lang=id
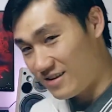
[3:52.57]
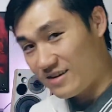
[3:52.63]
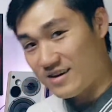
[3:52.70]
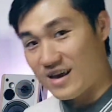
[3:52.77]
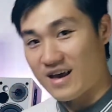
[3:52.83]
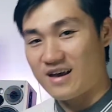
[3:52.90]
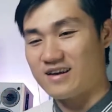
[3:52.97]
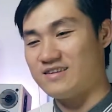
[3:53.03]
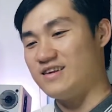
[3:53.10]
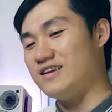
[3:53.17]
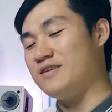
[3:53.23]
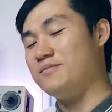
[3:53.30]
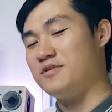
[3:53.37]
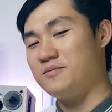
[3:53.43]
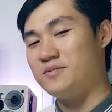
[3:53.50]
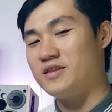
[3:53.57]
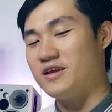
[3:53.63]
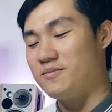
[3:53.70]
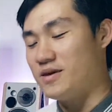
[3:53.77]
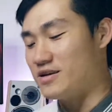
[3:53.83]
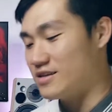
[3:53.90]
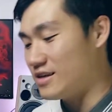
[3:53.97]
Ya, jadi lebih cepat
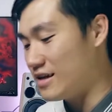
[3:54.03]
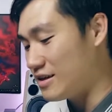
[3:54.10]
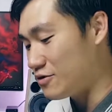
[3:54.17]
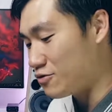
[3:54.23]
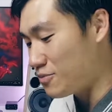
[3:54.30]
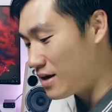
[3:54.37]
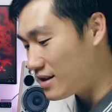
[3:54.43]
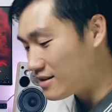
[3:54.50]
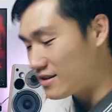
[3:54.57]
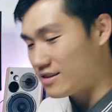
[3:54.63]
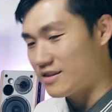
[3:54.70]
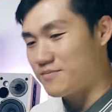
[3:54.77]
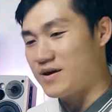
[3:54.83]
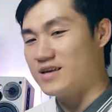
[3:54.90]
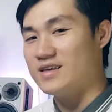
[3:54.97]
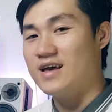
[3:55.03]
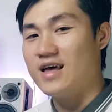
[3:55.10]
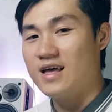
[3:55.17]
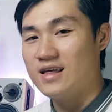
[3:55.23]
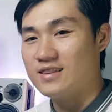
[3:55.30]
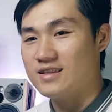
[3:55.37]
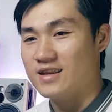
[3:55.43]
dari biasanya. Cuman tetap aja
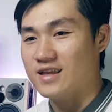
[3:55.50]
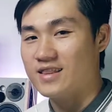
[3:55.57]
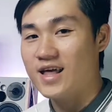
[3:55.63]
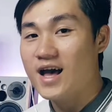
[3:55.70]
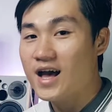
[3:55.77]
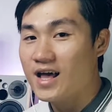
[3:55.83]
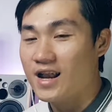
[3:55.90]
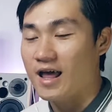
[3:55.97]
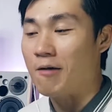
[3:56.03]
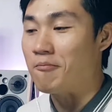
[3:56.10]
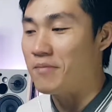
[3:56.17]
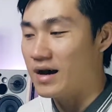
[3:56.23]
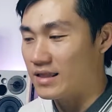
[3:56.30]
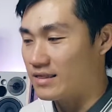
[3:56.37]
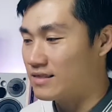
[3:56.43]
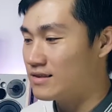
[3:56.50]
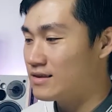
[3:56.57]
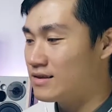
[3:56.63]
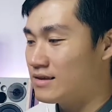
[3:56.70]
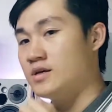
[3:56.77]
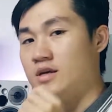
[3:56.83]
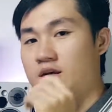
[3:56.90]
ternyata lambat.
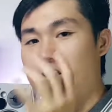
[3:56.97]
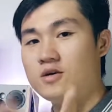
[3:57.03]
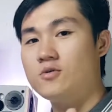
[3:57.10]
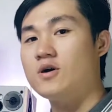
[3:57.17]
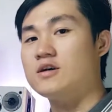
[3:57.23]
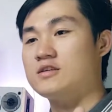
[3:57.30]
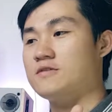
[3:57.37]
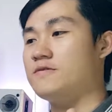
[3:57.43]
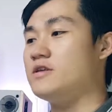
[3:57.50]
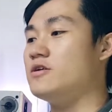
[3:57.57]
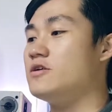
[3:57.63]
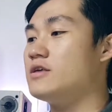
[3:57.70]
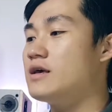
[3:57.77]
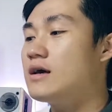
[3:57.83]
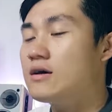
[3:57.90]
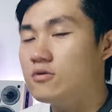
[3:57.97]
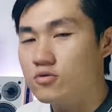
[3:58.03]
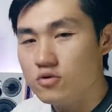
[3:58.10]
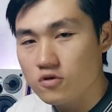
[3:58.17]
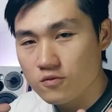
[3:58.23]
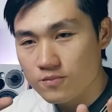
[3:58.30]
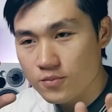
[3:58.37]
Ini gue kasih videonya
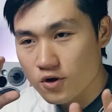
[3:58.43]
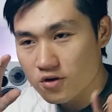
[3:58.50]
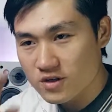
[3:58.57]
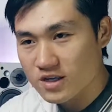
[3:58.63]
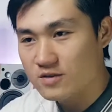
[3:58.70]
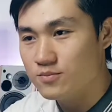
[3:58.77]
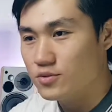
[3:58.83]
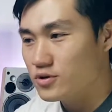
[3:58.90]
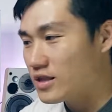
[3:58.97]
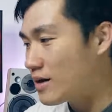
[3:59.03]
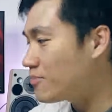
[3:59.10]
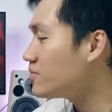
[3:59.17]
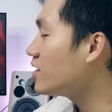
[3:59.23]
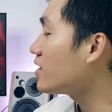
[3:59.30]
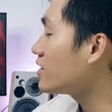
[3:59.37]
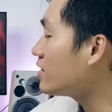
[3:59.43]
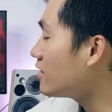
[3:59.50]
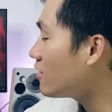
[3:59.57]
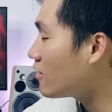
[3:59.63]
untuk proses boot up dari